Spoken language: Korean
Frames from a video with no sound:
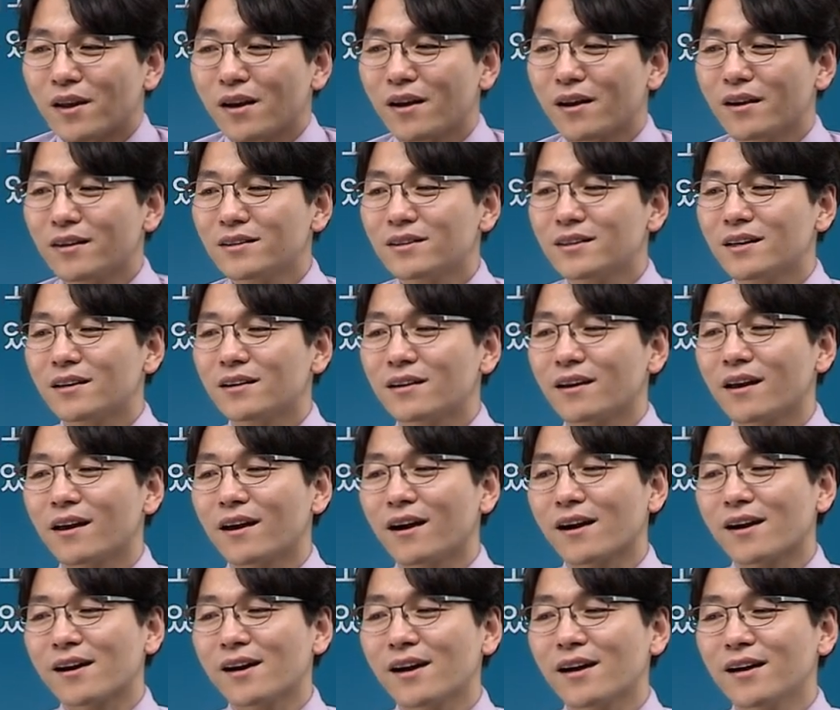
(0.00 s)
네, 이제 이렇게
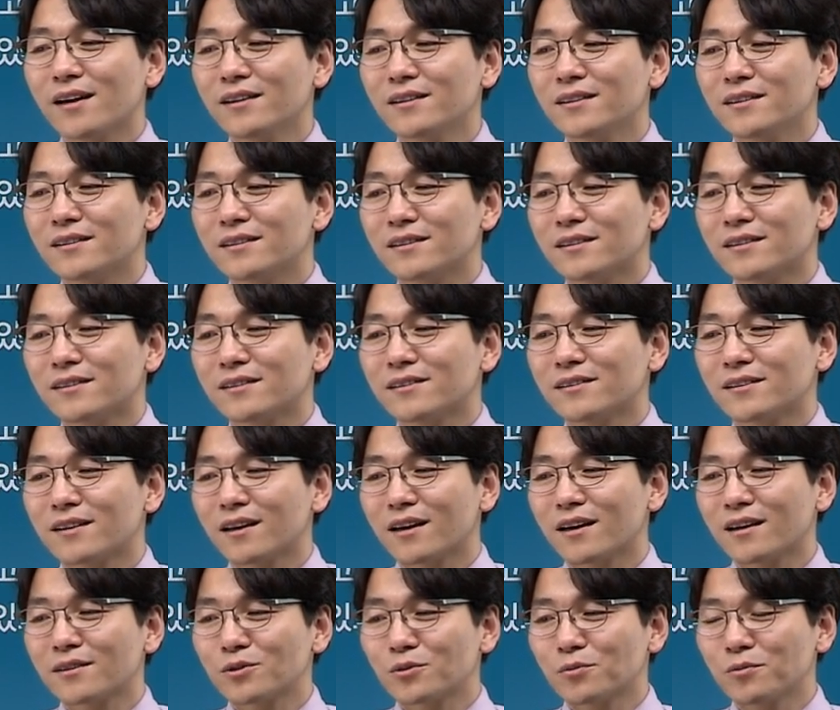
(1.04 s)
약간 어,
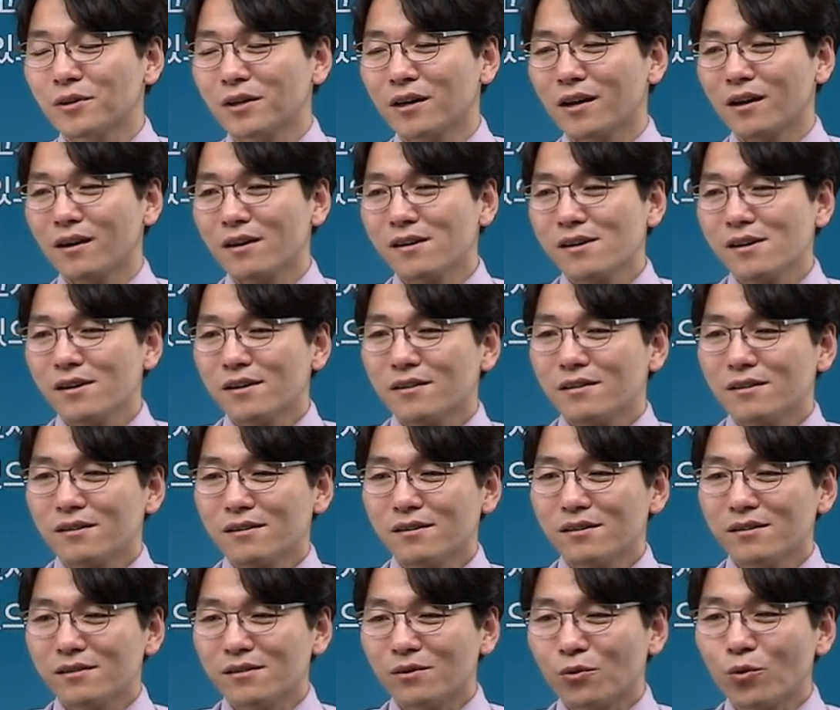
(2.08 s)
이렇게 좀 이렇게
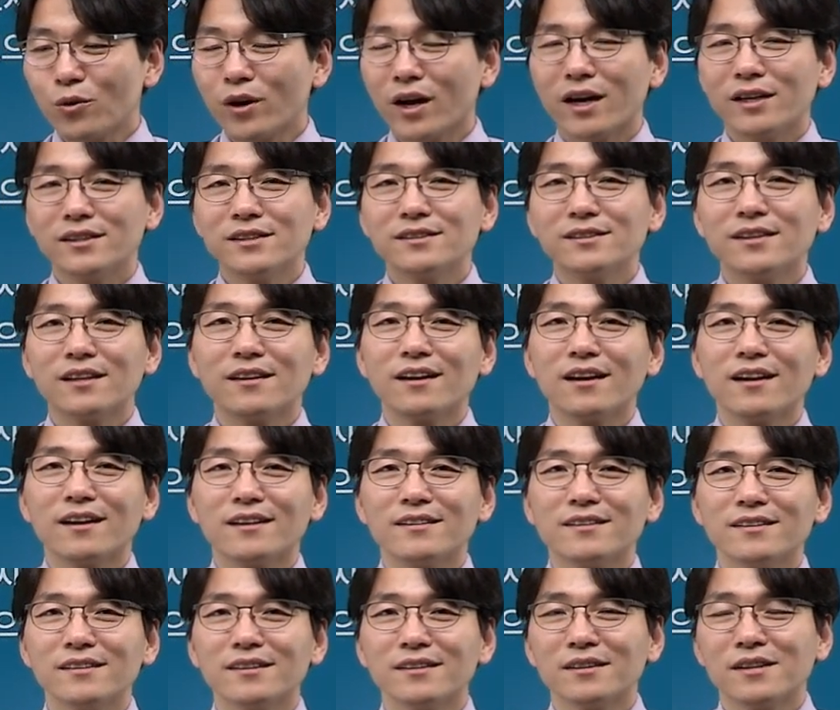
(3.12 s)
어? 오리알 신세 된
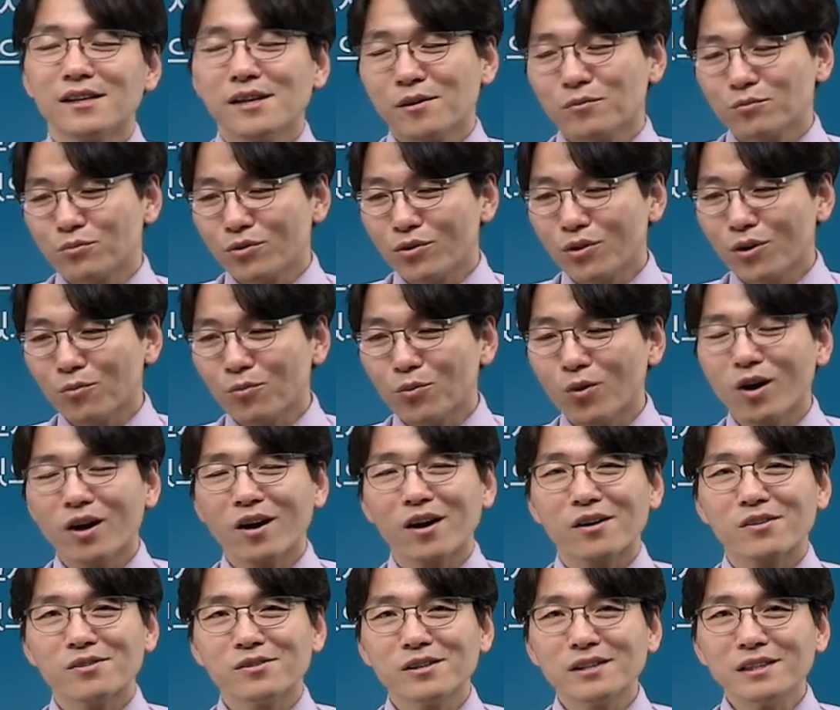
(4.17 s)
애들은 불러
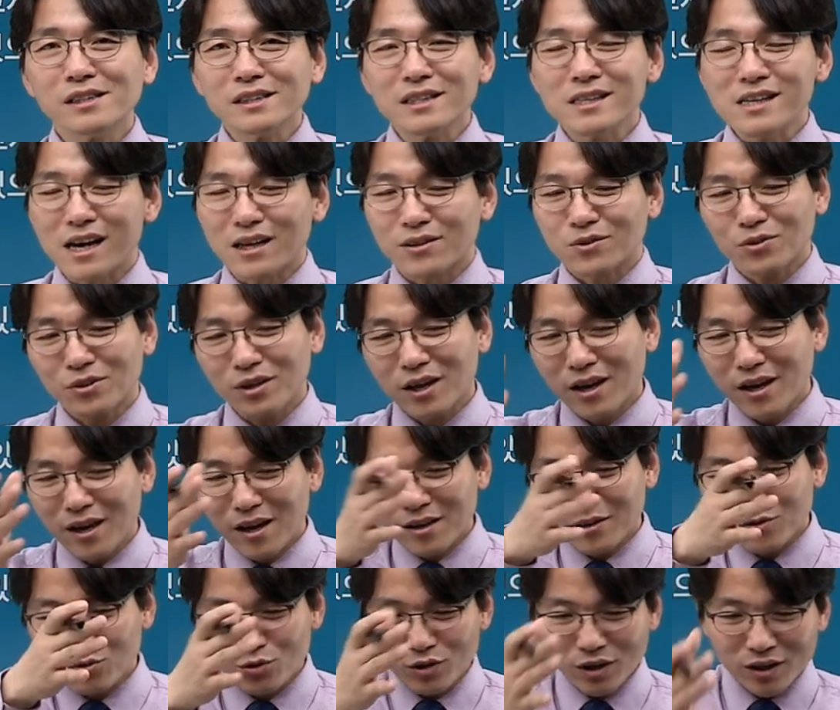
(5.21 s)
모아갖고 야 너
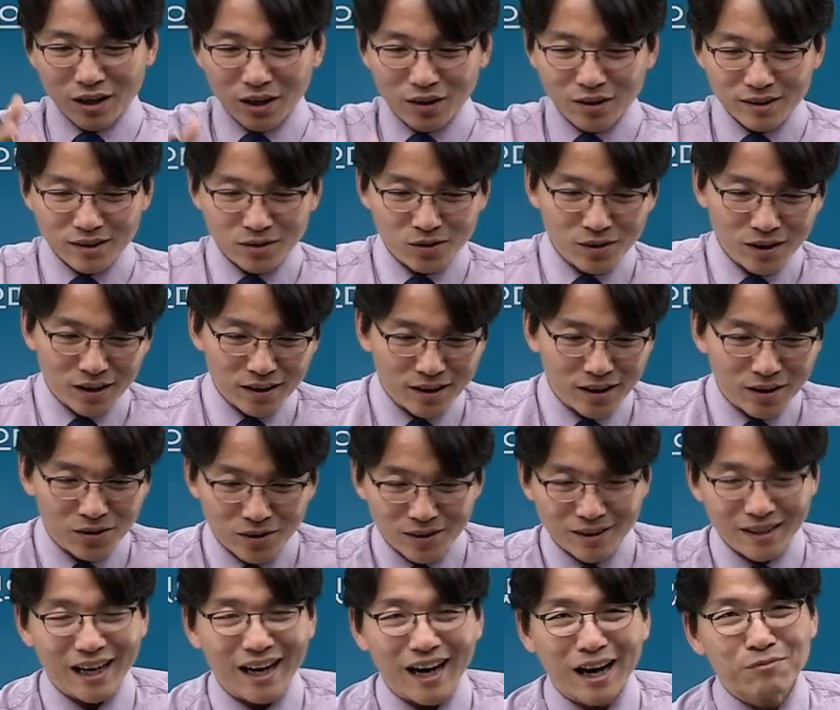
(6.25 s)
얘 뒤에 나왔던 애니까
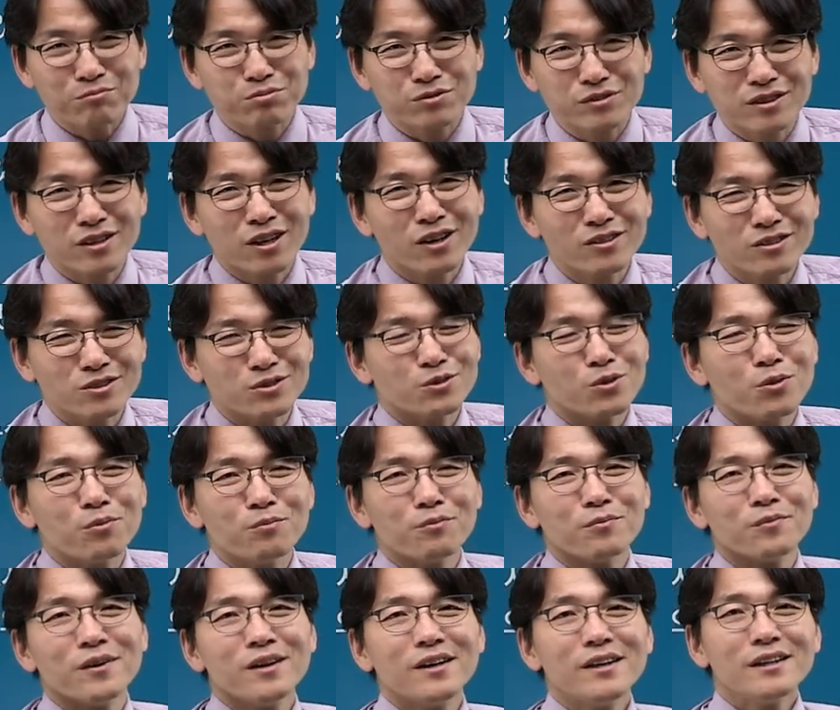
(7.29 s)
따라 붙어
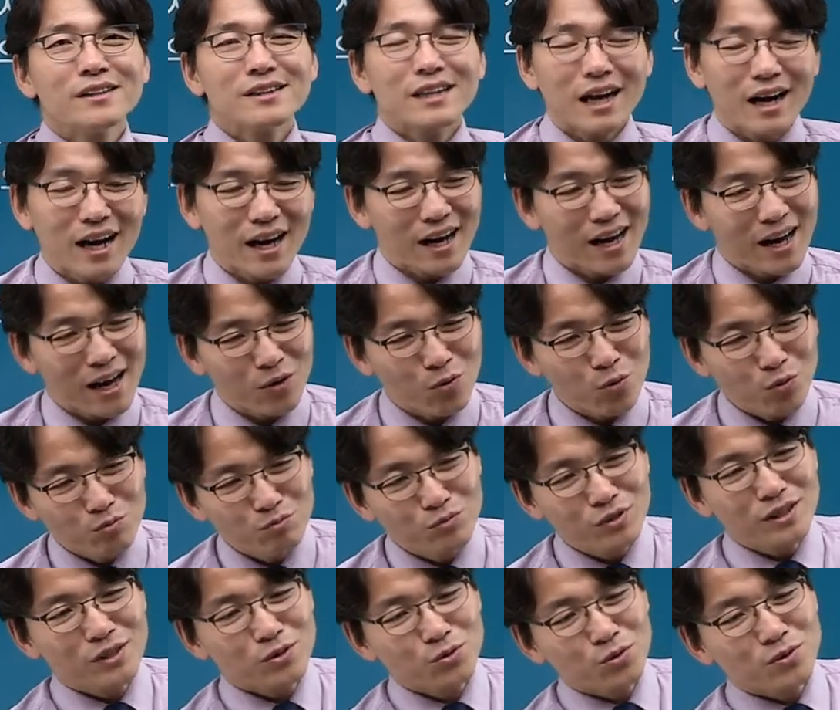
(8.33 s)
좀 따라가
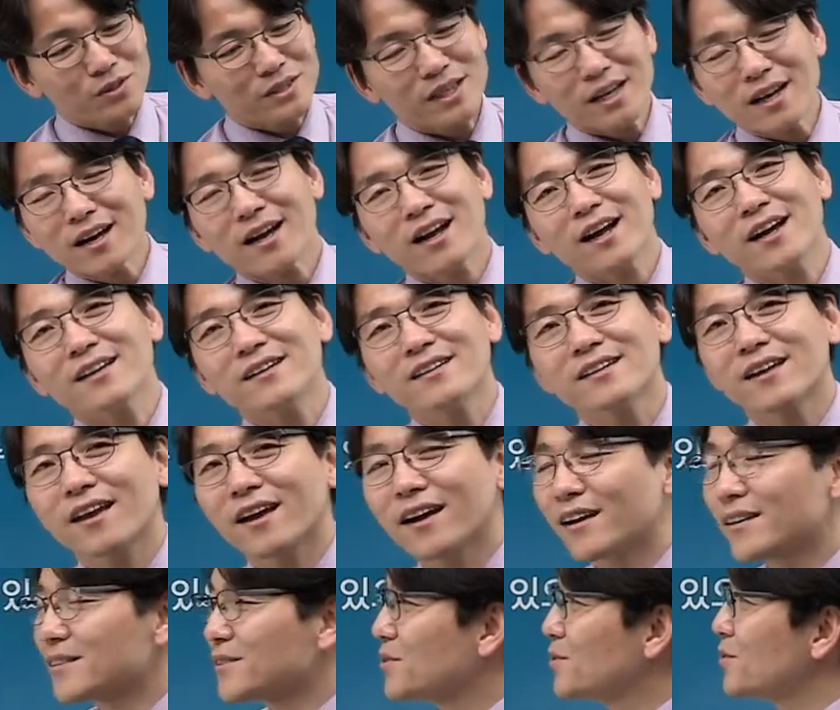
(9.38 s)
꽁무니 쫓아가 이렇게
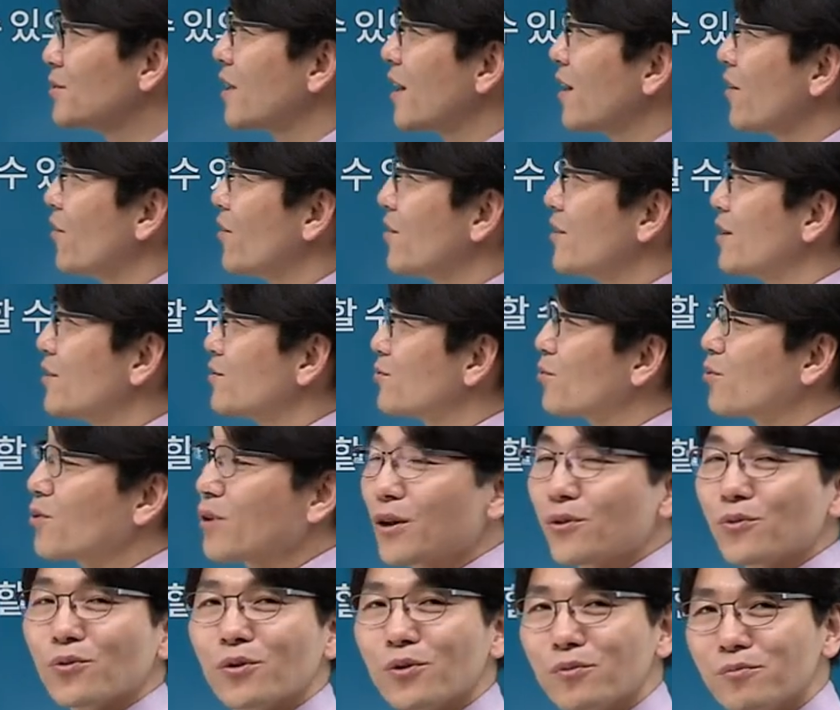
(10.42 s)
해가지고 제가 여기다
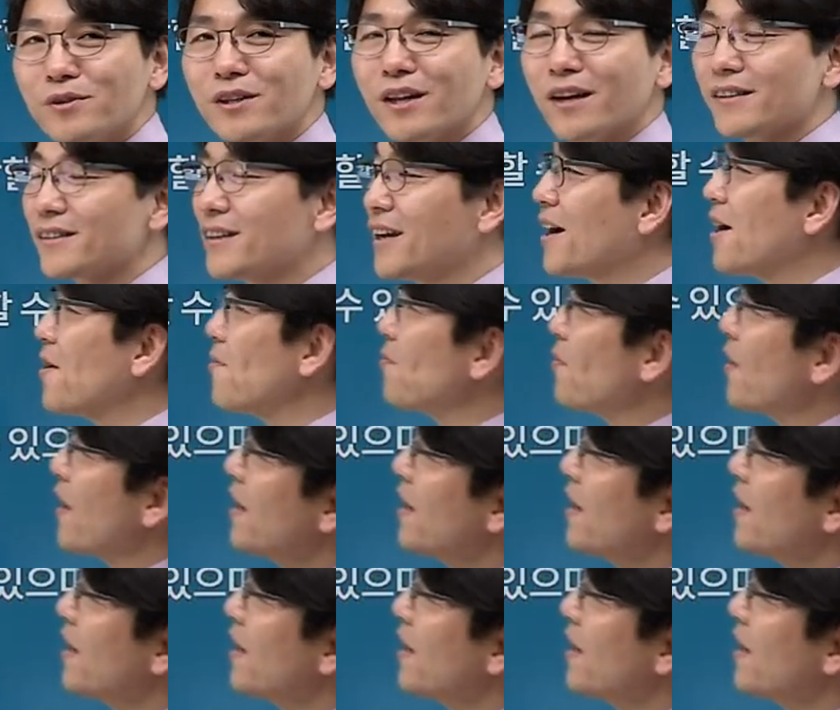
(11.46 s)
수록해 놓은 겁니다 그냥